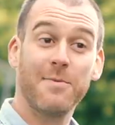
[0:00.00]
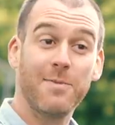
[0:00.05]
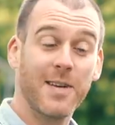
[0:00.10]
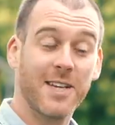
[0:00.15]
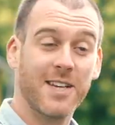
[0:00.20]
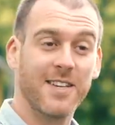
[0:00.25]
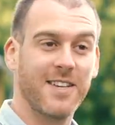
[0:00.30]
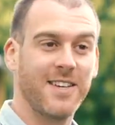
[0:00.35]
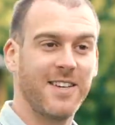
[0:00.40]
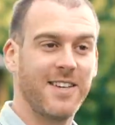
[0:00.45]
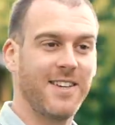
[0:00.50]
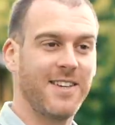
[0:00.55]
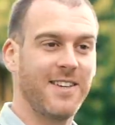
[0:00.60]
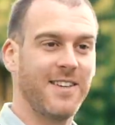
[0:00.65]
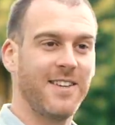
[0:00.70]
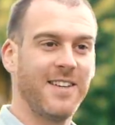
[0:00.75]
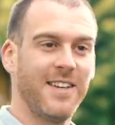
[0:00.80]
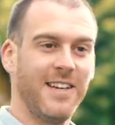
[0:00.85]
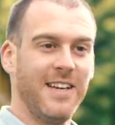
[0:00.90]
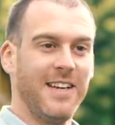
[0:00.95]
Einblick
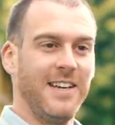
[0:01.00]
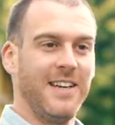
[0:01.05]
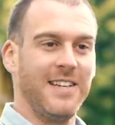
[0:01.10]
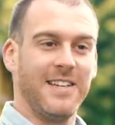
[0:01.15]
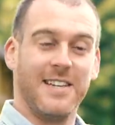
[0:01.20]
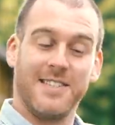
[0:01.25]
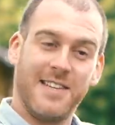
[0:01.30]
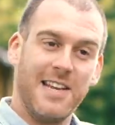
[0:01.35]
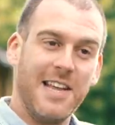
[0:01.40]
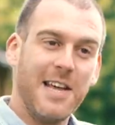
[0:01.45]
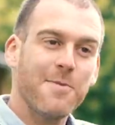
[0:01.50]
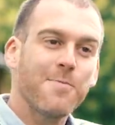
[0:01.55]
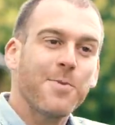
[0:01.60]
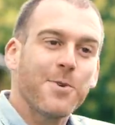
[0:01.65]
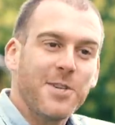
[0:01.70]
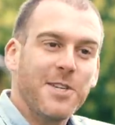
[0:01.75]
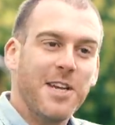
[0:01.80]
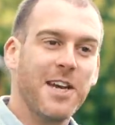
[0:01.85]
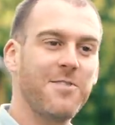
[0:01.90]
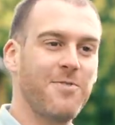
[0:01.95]
in das
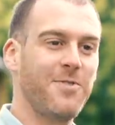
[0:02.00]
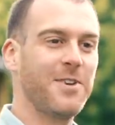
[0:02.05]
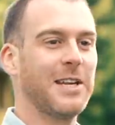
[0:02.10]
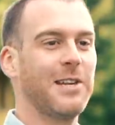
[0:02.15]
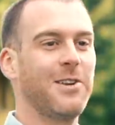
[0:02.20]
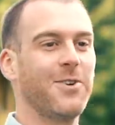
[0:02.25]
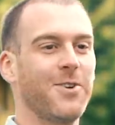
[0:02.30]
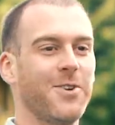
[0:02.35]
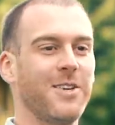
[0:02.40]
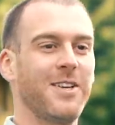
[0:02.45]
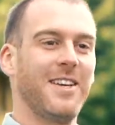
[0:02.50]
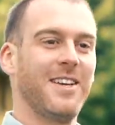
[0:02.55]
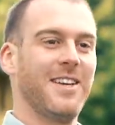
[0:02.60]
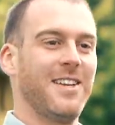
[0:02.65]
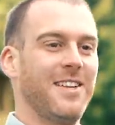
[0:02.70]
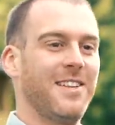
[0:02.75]
Leben und die Entwicklung